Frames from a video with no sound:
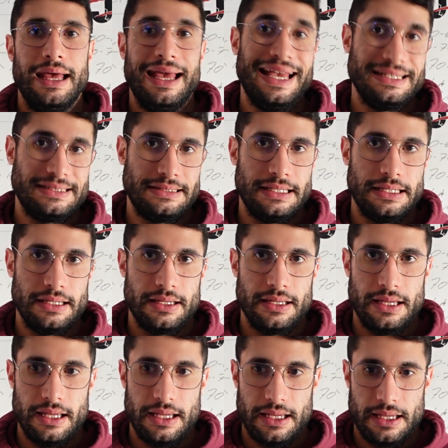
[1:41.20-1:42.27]
Este,
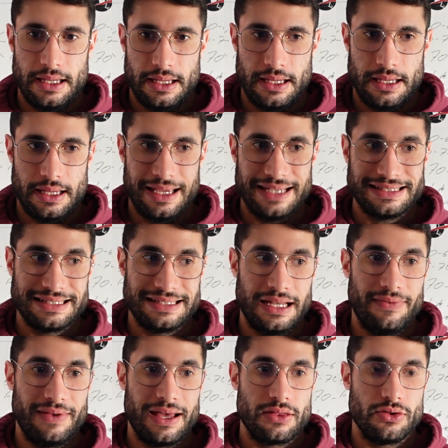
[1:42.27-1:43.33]
eh, esta
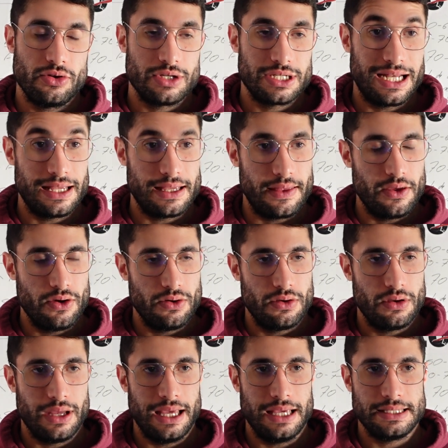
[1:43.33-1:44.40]
esterificación que se le
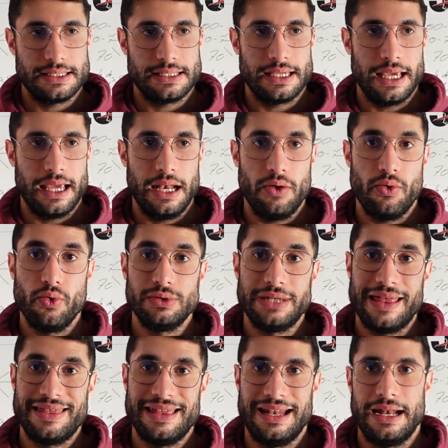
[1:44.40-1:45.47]
añadió es el
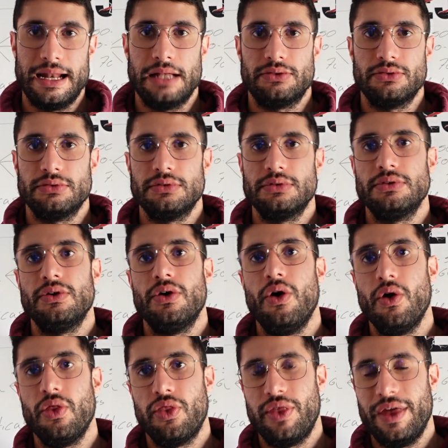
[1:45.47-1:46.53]
undecilenato,
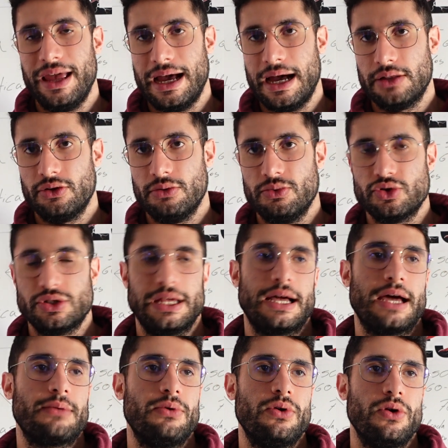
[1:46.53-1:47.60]
11 átomos de
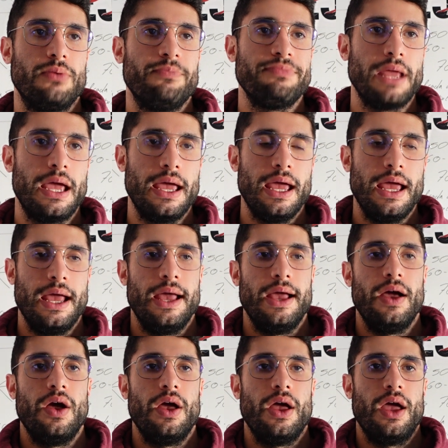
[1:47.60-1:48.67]
carbono.
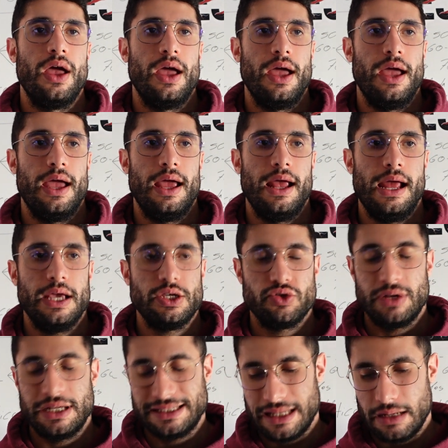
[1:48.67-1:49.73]
Es
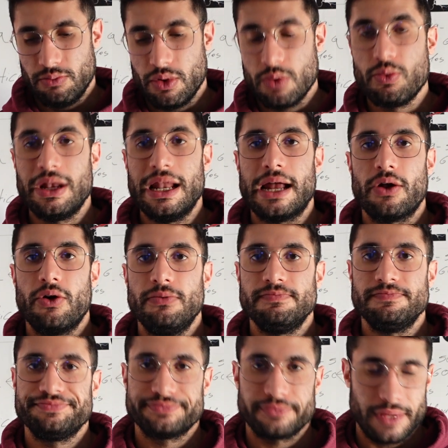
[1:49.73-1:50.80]
un éster muy muy
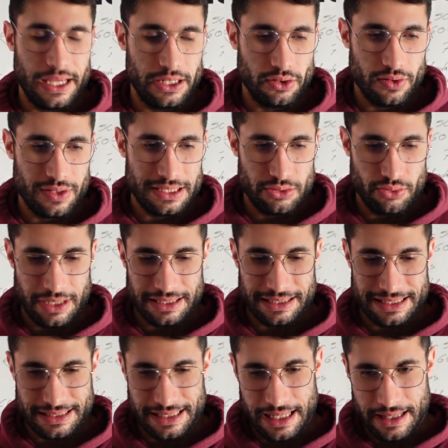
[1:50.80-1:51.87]
largo, entonces
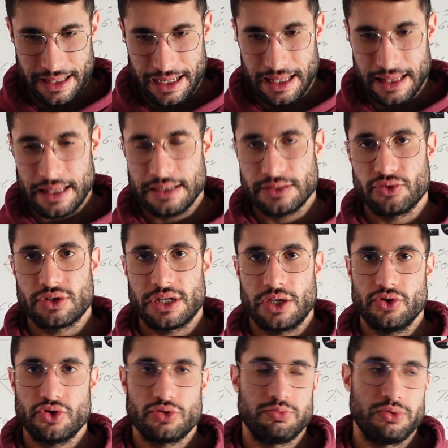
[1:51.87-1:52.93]
durante esta década, estos
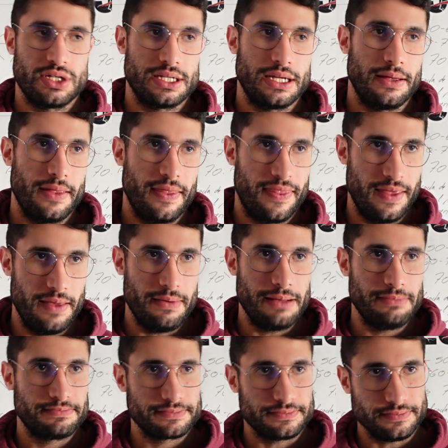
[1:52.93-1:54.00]
años, pues CIBA